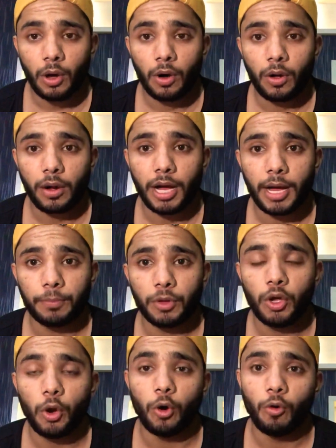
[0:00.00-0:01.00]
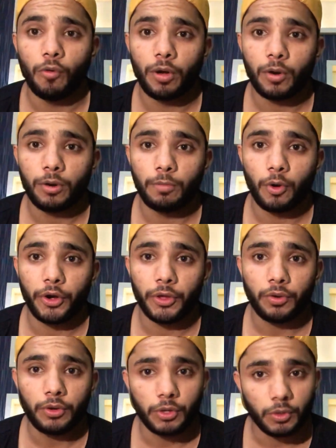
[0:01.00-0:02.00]
और आपकी ओवरऑल बॉडी
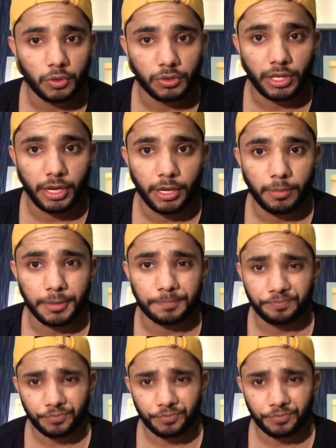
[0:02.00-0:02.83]
को ग्रोथ करने में